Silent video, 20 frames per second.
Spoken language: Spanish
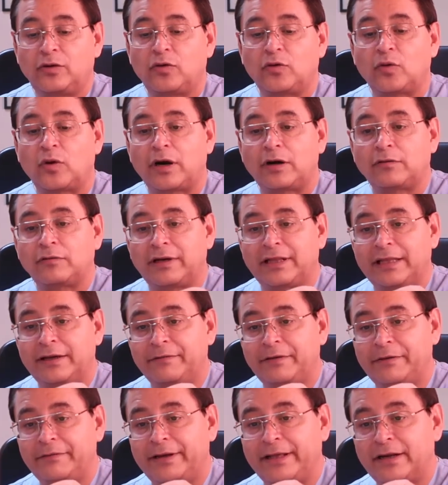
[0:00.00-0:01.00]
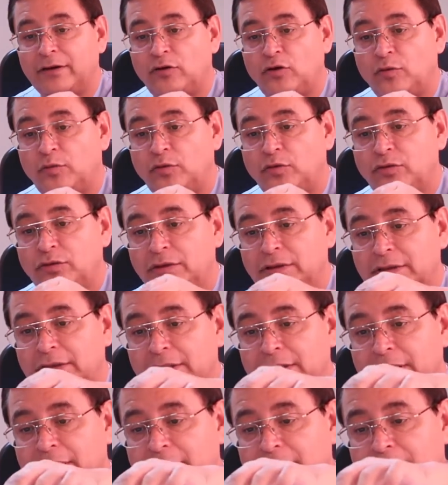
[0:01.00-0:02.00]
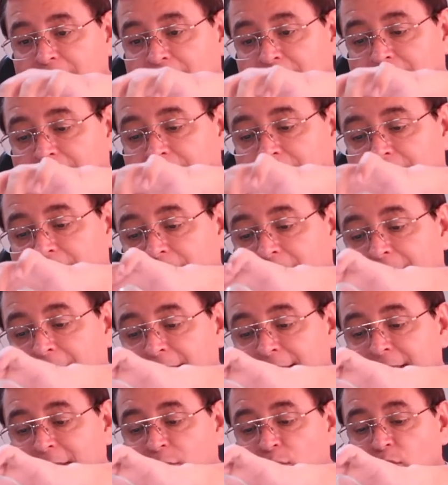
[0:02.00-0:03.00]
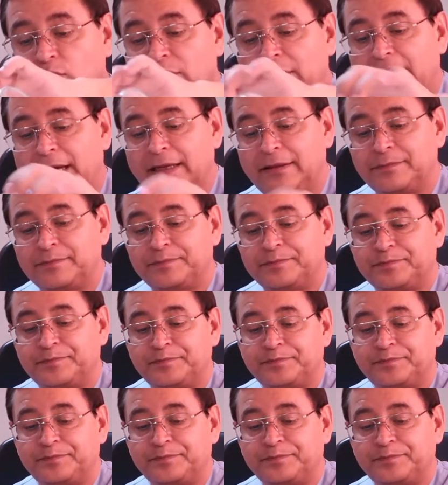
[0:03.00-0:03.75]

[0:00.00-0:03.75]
o agua de beber común, la segunda